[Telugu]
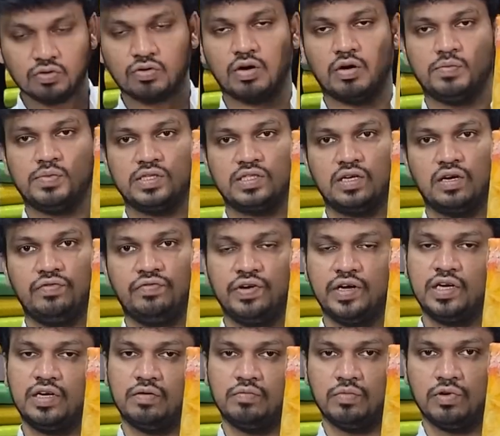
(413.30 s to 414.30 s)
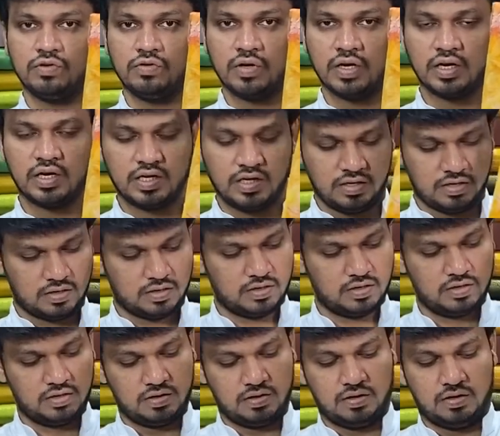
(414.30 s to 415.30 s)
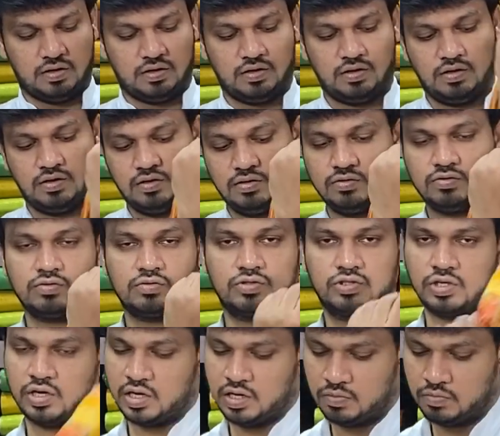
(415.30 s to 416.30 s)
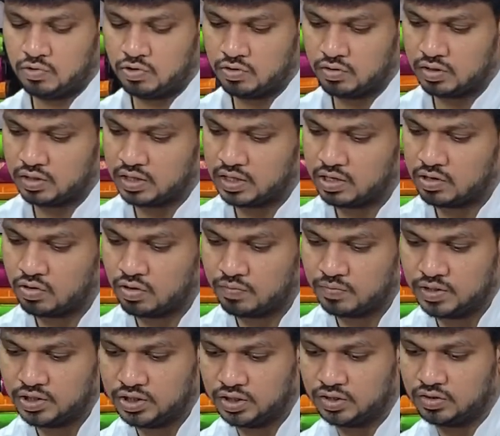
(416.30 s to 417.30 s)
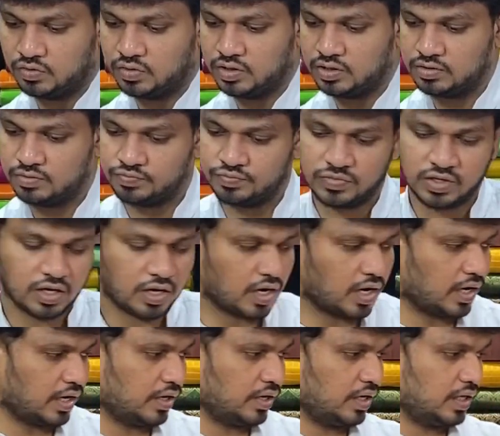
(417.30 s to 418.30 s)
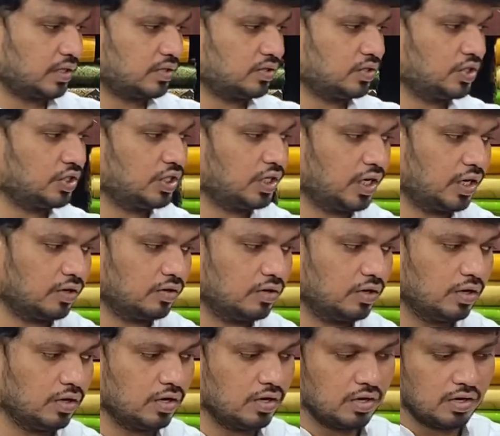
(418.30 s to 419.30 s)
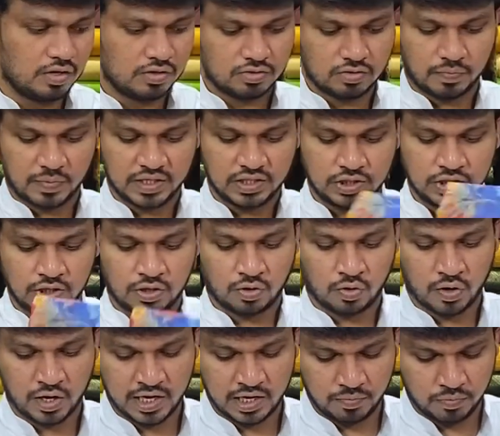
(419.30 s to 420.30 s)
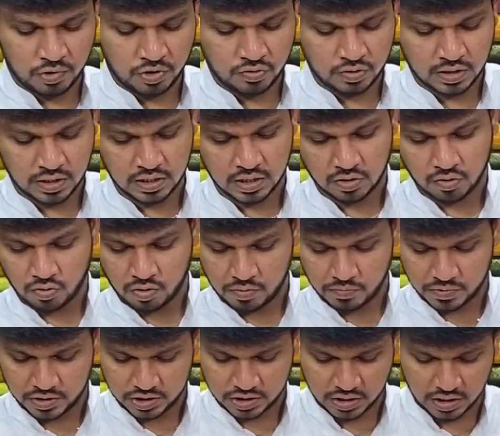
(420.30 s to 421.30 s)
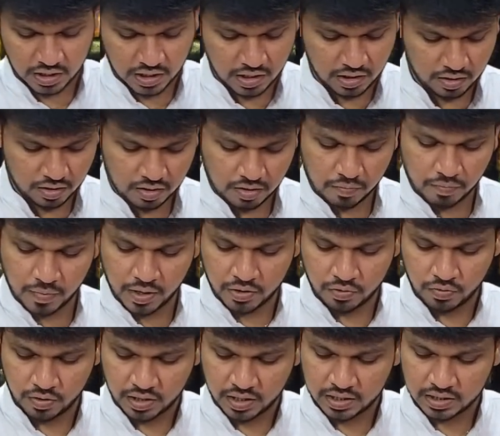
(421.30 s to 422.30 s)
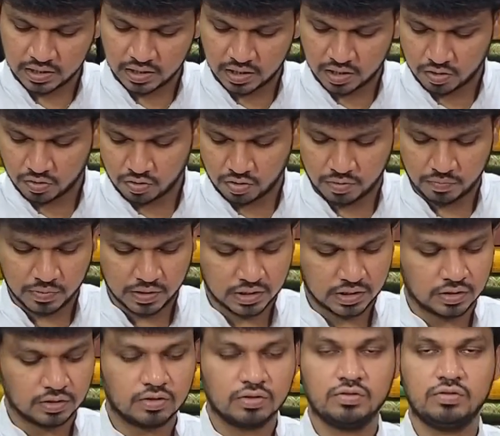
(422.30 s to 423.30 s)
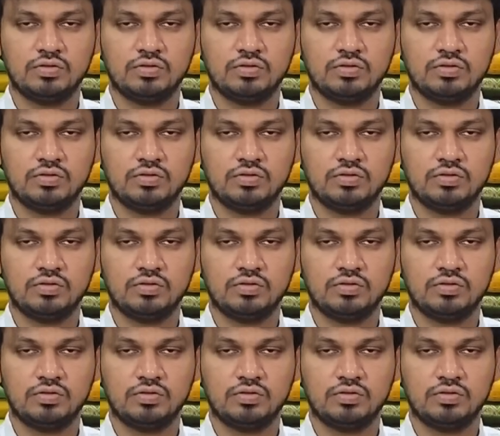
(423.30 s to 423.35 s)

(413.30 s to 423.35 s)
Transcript: కాపర్ సల్ఫేట్ బ్లూ అండి చాలా బాగుంటుంది కాంబినేషన్ కూడా అండ్ నెక్స్ట్ షేడ్ సో మంచి రాయల్ బ్లూ కలర్ కాంబినేషన్కి మెరూన్ రెడ్ కలర్ కాంబినేషన్తో